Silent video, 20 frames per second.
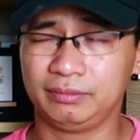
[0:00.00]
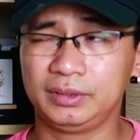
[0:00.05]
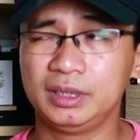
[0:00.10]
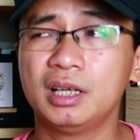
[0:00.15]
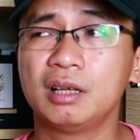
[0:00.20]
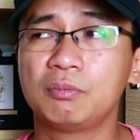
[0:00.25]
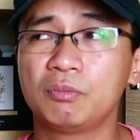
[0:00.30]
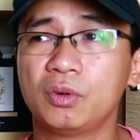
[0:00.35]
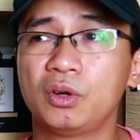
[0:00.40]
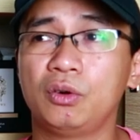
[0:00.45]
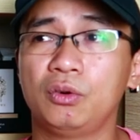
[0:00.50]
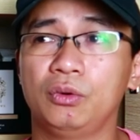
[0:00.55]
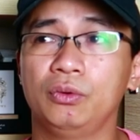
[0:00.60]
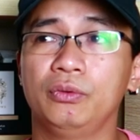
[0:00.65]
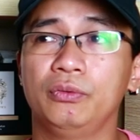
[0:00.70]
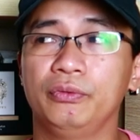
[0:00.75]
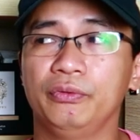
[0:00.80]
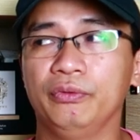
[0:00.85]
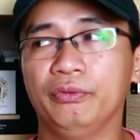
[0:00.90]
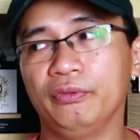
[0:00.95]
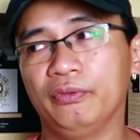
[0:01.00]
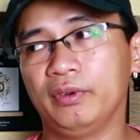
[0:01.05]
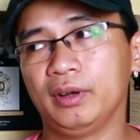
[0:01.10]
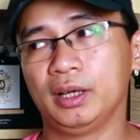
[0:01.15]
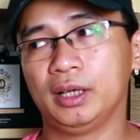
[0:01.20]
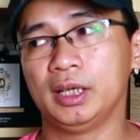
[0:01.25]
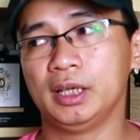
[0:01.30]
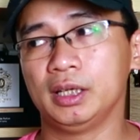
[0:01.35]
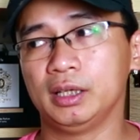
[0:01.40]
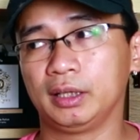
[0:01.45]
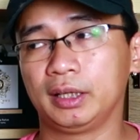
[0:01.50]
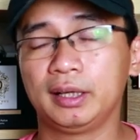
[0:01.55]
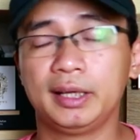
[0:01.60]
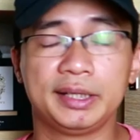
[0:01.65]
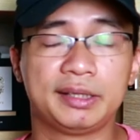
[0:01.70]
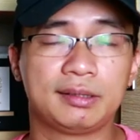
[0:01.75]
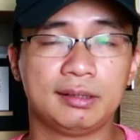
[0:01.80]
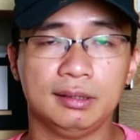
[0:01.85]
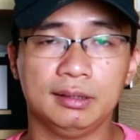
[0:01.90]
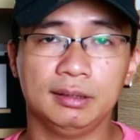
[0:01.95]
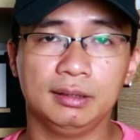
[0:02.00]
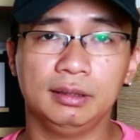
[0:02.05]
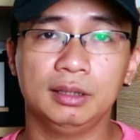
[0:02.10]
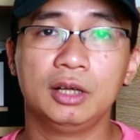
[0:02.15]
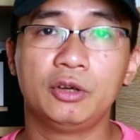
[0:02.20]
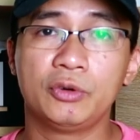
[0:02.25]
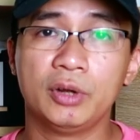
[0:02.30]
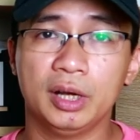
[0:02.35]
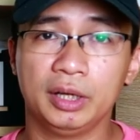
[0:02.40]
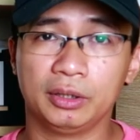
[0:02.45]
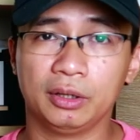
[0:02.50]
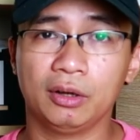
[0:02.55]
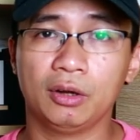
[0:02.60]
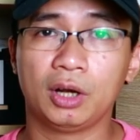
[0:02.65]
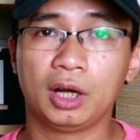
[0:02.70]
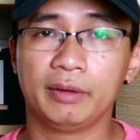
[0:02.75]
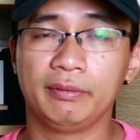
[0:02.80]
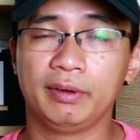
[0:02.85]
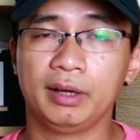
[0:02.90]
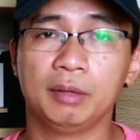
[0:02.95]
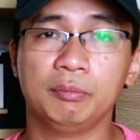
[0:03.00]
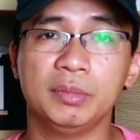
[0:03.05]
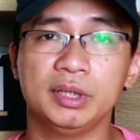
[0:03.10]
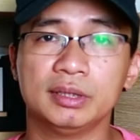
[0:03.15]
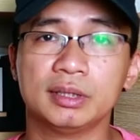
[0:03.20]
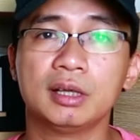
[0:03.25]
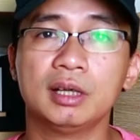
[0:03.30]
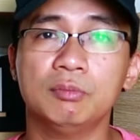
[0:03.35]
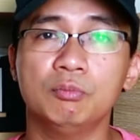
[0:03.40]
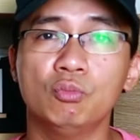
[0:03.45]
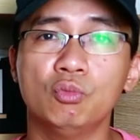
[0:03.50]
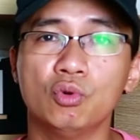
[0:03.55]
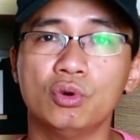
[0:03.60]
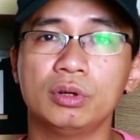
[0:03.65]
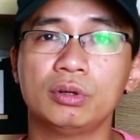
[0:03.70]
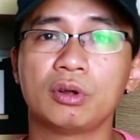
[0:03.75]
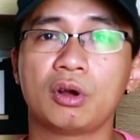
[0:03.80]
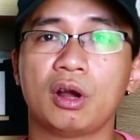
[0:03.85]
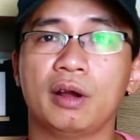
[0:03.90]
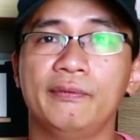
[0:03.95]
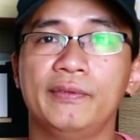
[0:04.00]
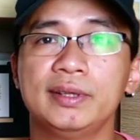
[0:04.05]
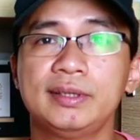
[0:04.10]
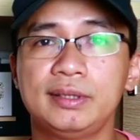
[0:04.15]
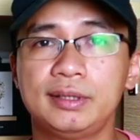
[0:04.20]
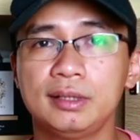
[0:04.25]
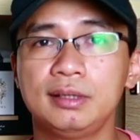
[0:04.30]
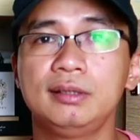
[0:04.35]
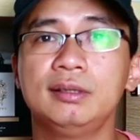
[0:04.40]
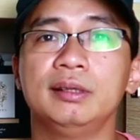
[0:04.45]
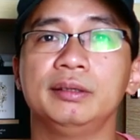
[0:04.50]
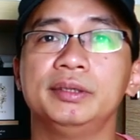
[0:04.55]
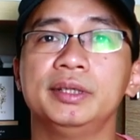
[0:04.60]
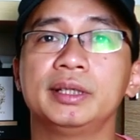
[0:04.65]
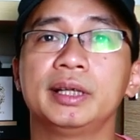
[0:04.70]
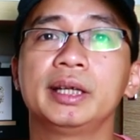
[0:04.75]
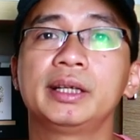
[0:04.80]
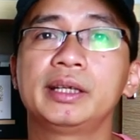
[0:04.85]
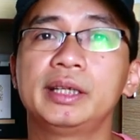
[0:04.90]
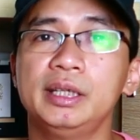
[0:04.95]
ngưỡng mộ về cái lịch sử lâu đời của họ, và mình rất là muốn họ vẫn giữ được những cái